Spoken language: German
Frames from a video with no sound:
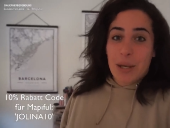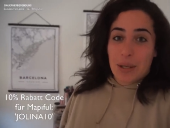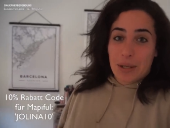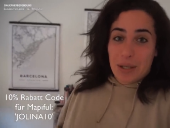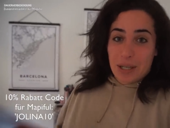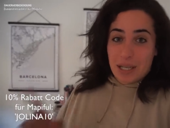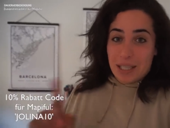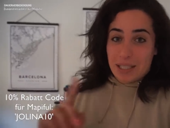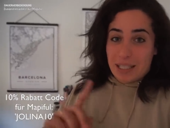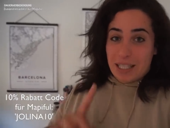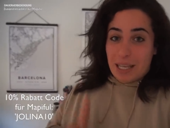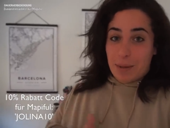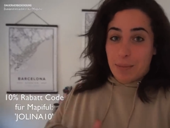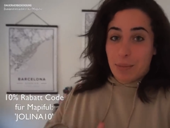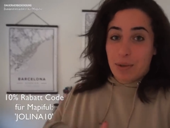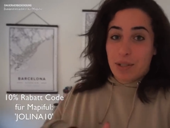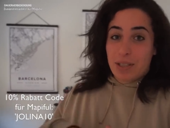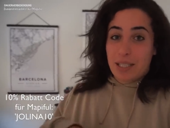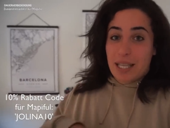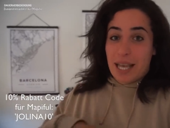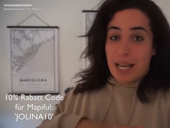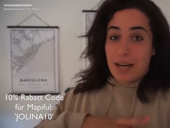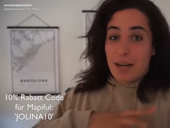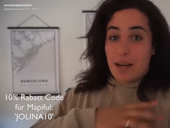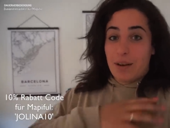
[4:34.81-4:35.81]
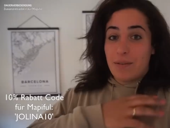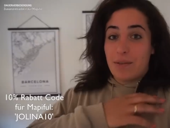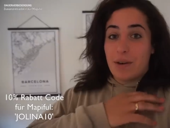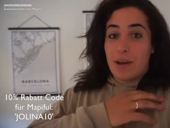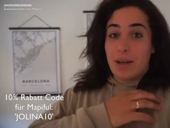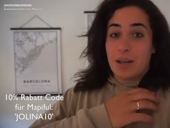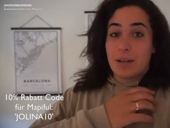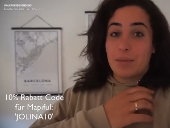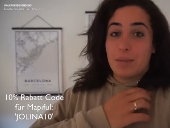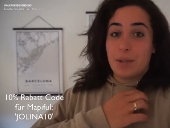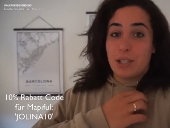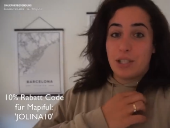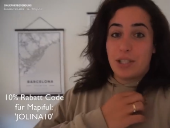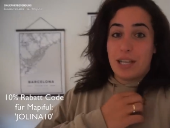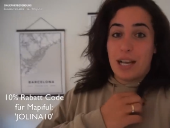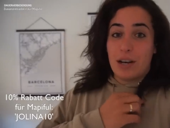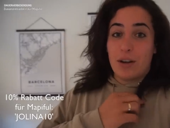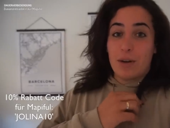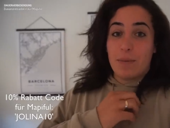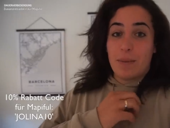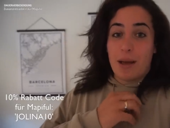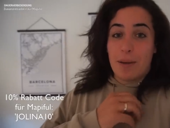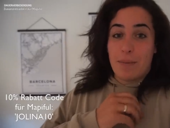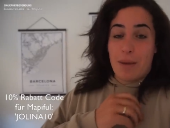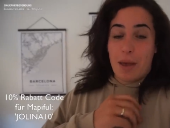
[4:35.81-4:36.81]
könnt ihr 10% auf eure
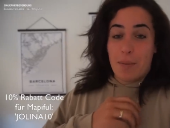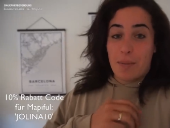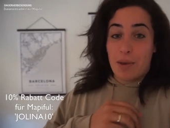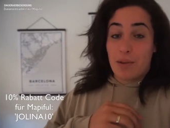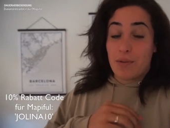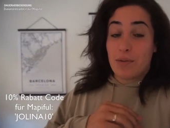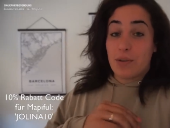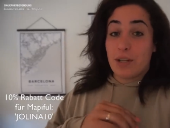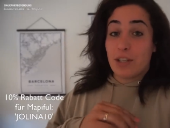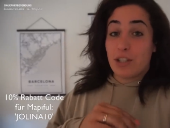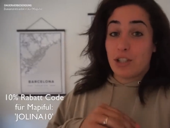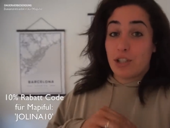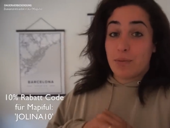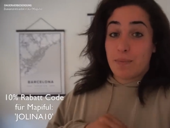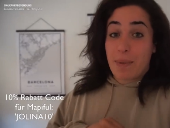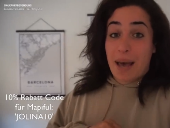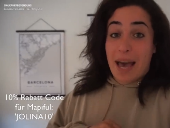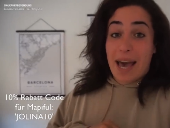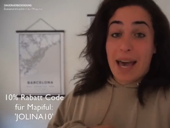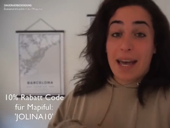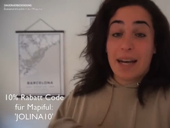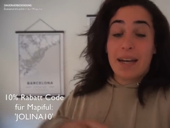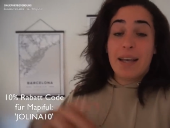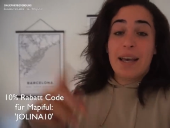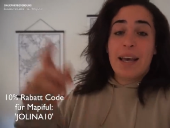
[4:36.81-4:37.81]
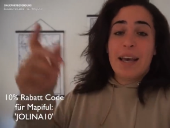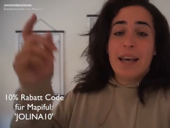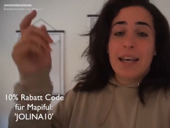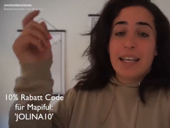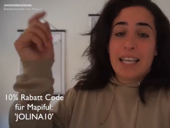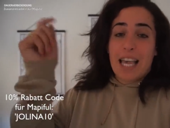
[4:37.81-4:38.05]
Bestellung bei MyPeople sparen.